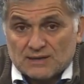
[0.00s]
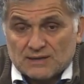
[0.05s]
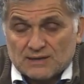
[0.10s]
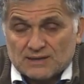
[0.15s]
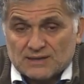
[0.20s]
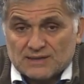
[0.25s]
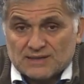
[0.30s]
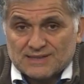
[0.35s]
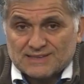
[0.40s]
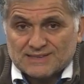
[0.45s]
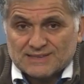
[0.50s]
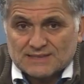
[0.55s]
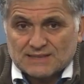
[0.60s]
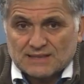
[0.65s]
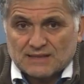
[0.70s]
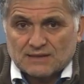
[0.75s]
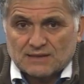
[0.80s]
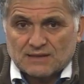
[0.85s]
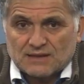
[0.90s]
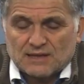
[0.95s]
e,
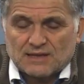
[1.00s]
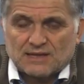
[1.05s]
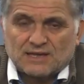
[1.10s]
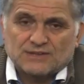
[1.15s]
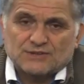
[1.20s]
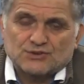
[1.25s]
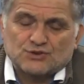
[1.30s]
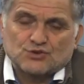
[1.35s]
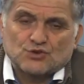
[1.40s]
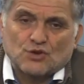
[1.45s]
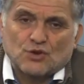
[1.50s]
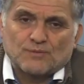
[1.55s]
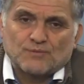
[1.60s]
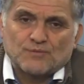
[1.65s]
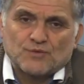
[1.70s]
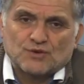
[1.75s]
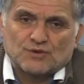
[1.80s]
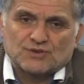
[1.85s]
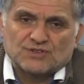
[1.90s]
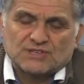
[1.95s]
insanlara karşı çok
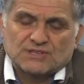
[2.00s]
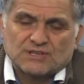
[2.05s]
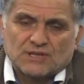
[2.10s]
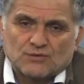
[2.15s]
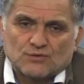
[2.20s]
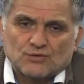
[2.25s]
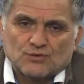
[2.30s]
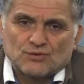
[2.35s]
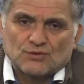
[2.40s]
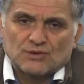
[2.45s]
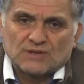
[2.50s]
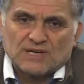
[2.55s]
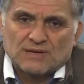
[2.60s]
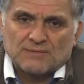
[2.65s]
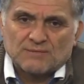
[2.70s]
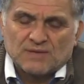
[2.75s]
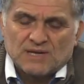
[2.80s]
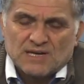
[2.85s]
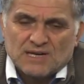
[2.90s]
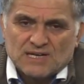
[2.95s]
büyük şiddet
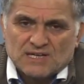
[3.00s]
uygulayan